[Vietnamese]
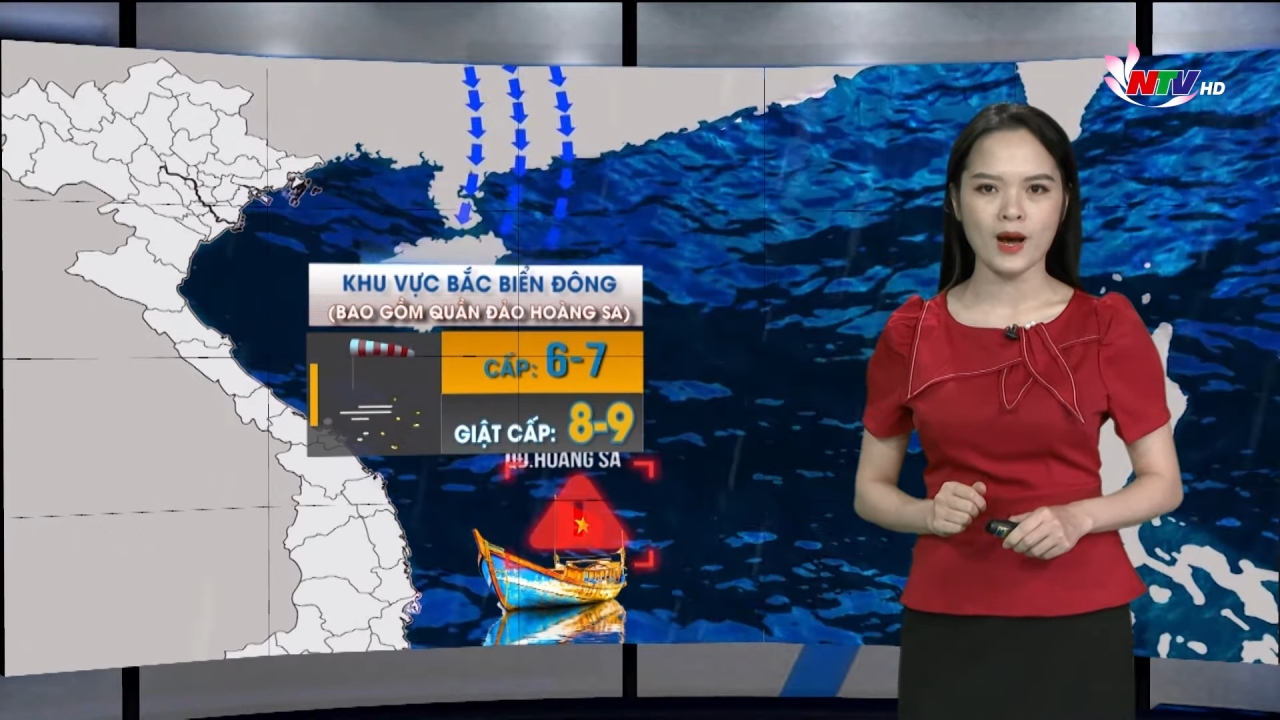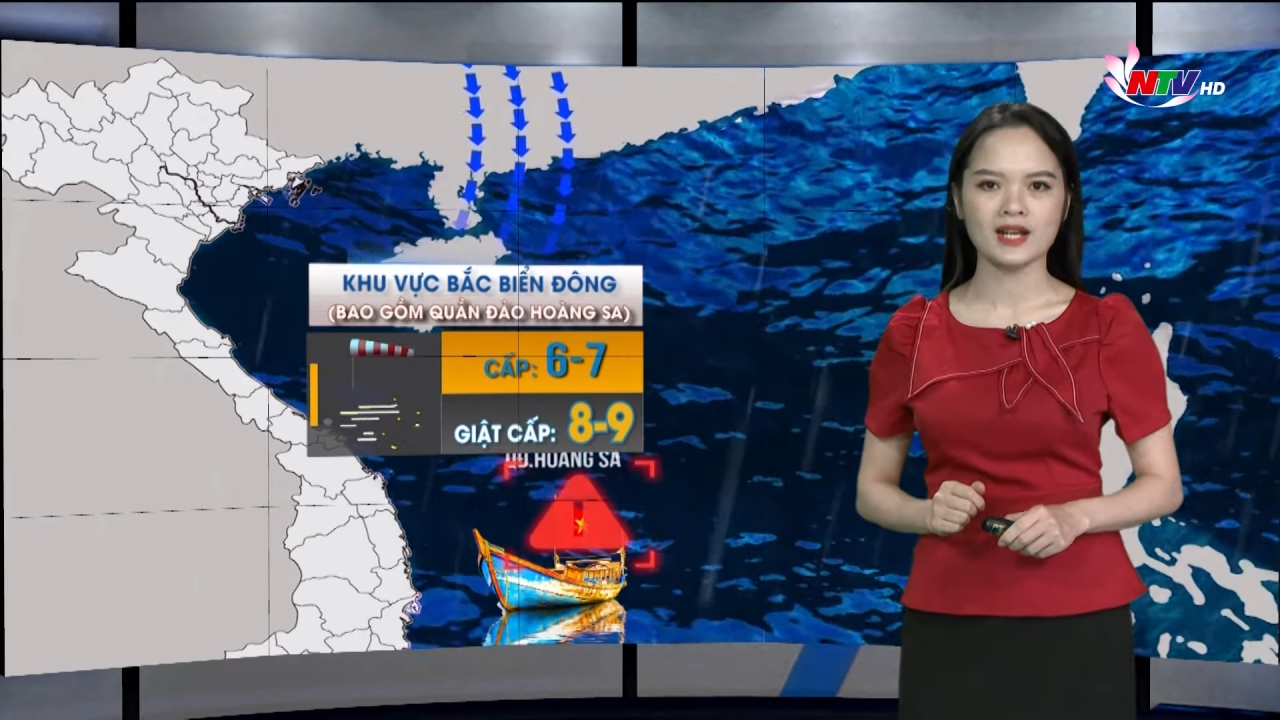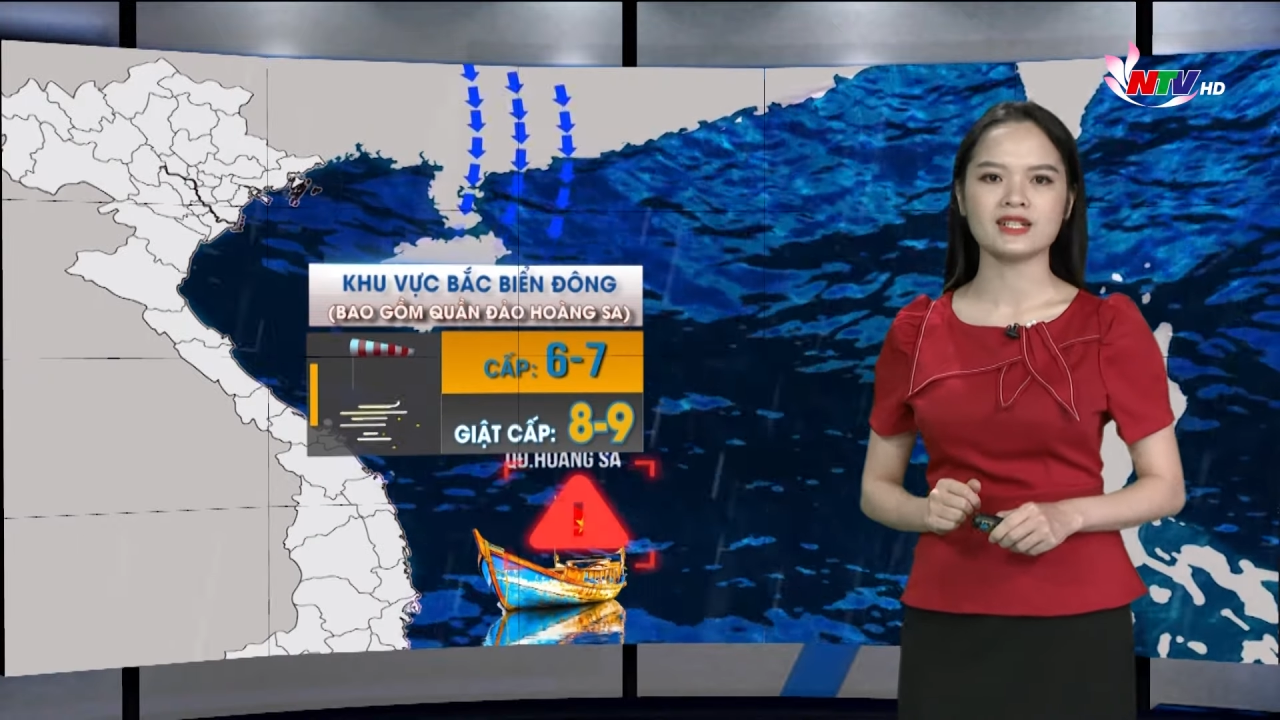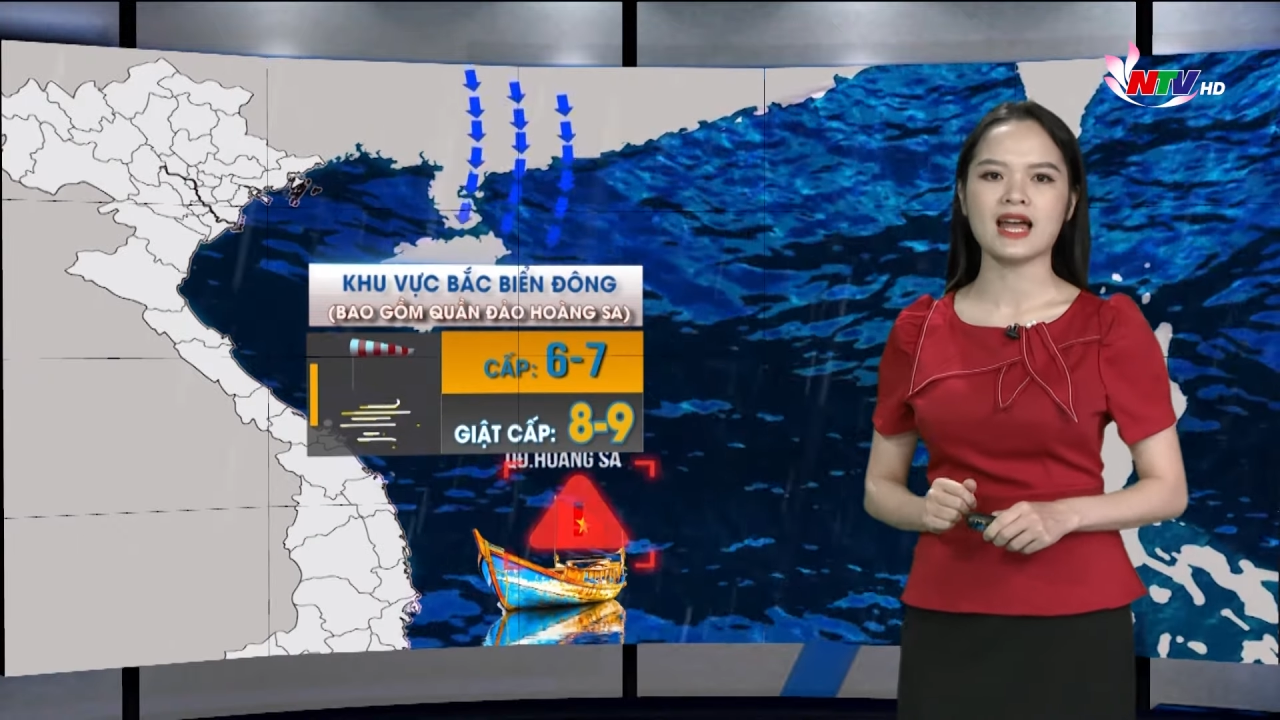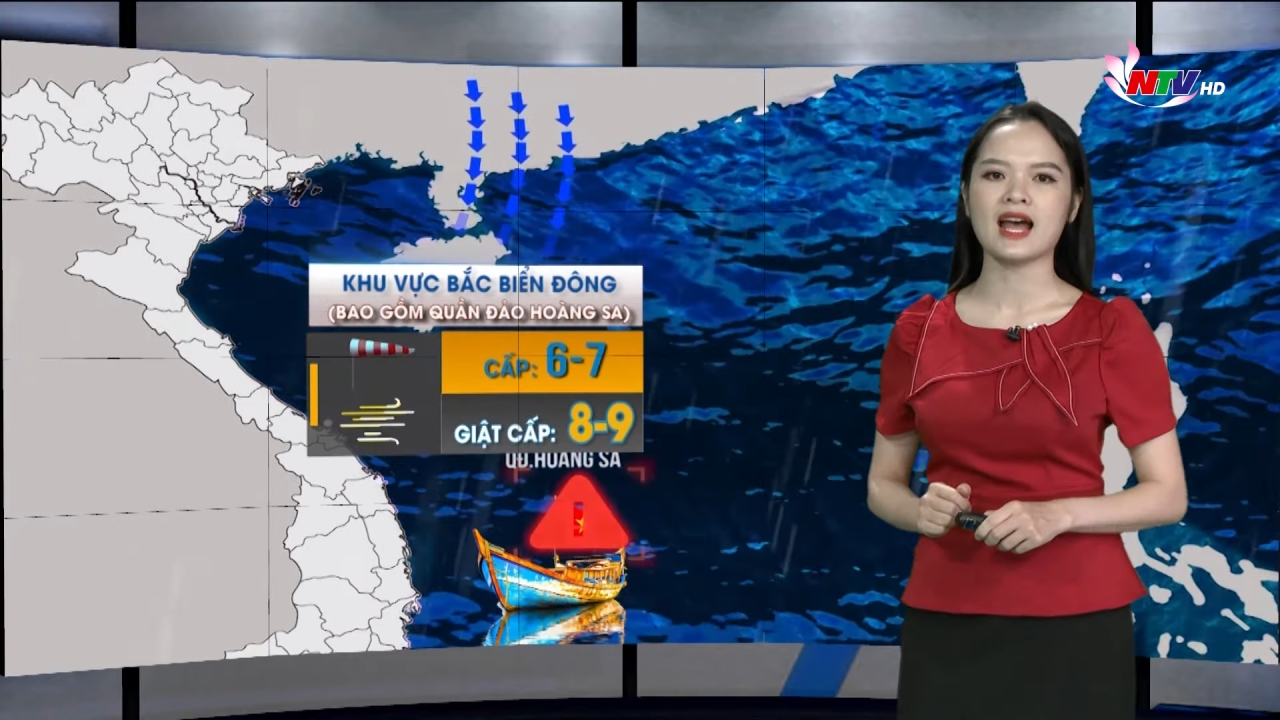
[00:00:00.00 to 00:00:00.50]

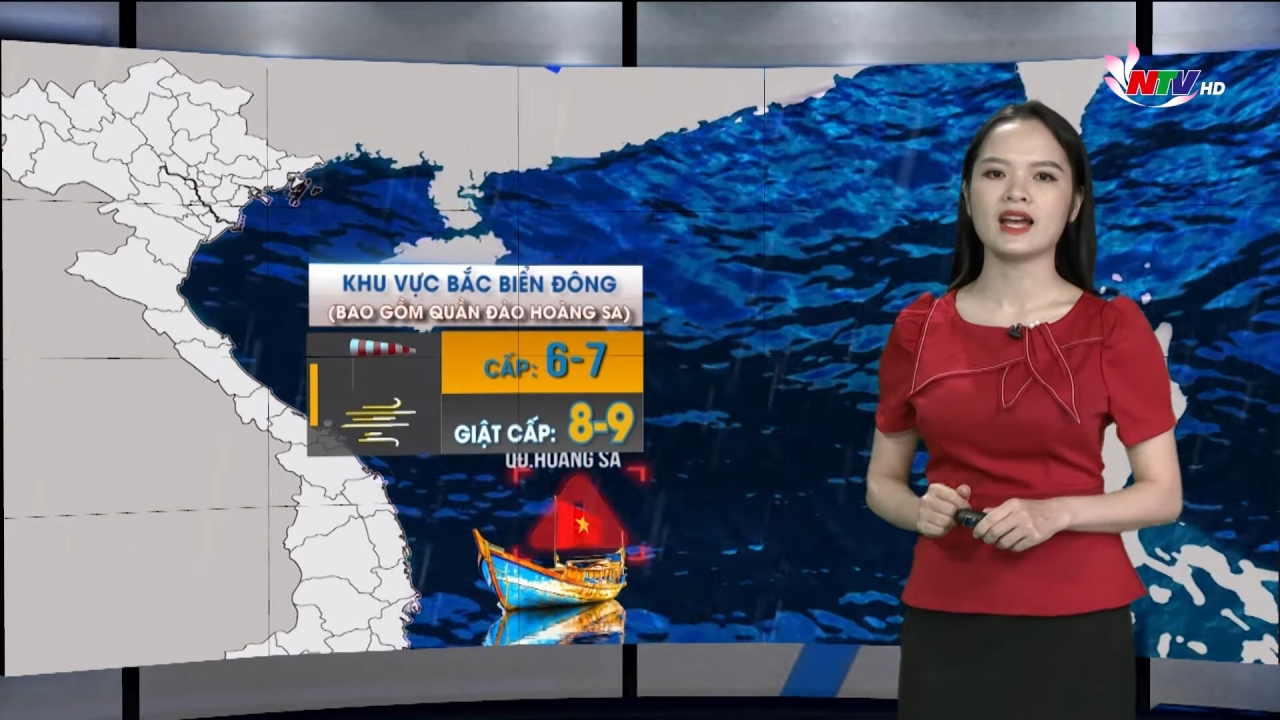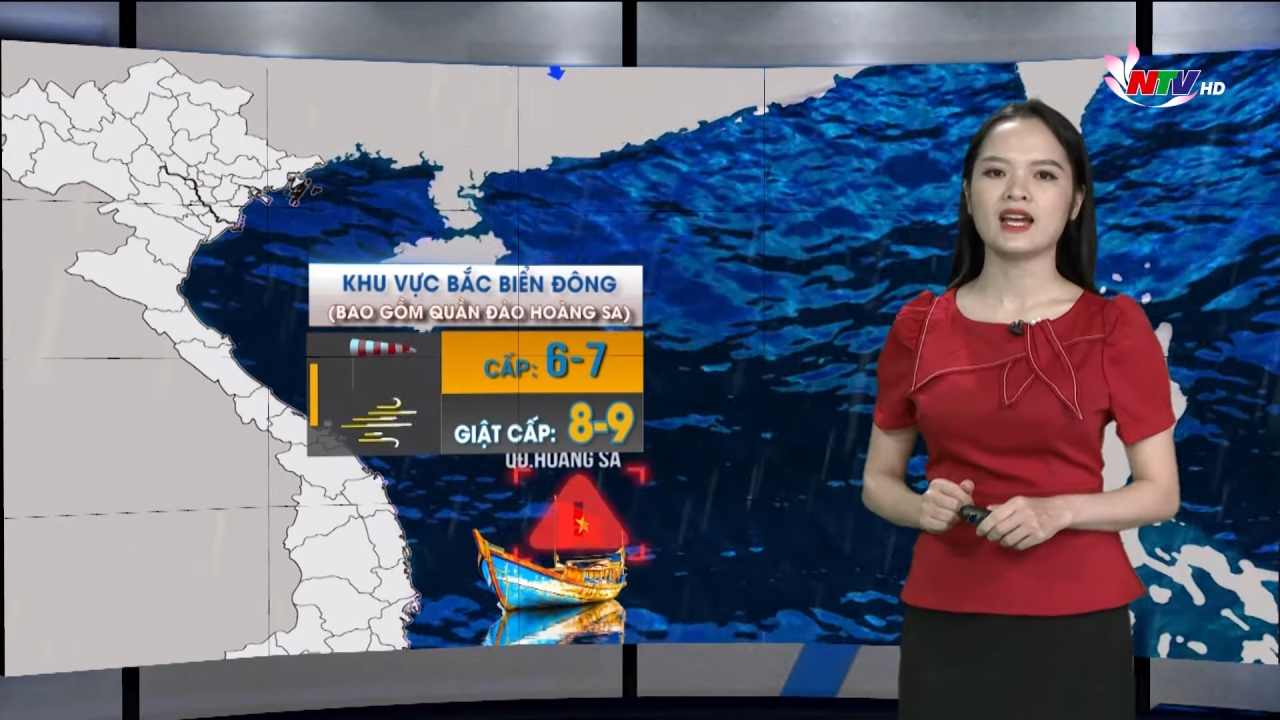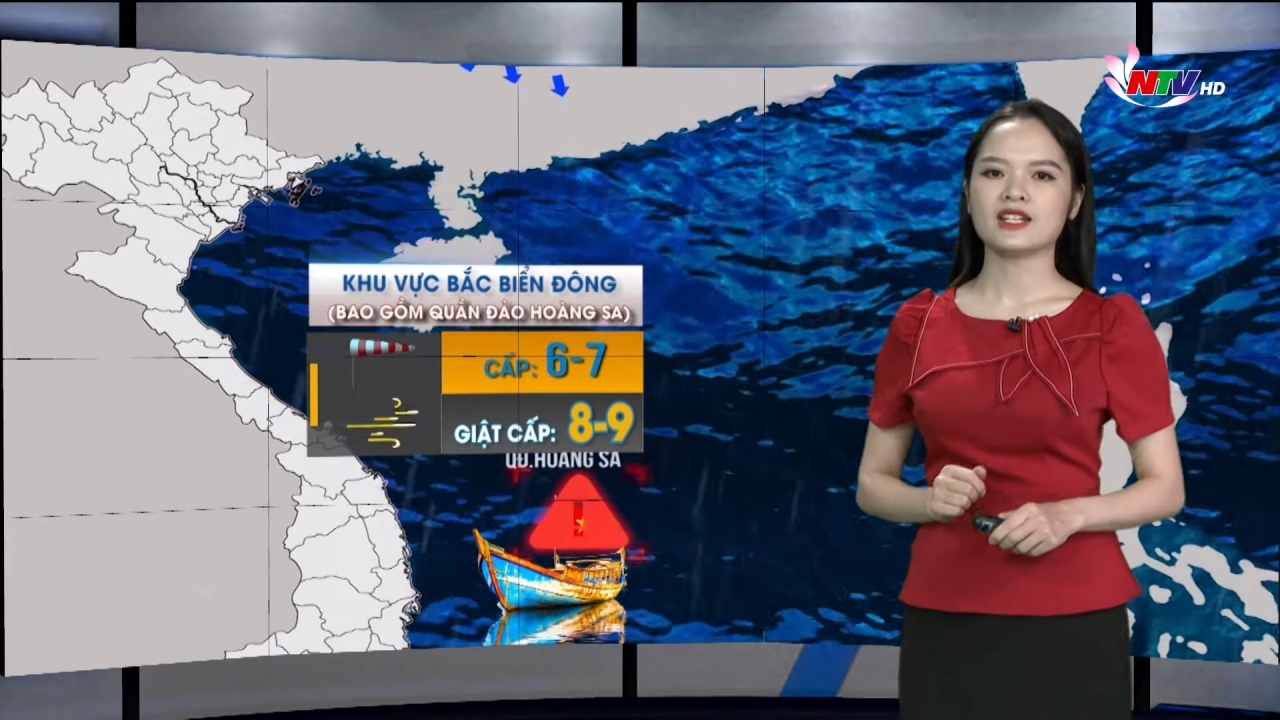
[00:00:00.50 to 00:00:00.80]
Hoàng Sa,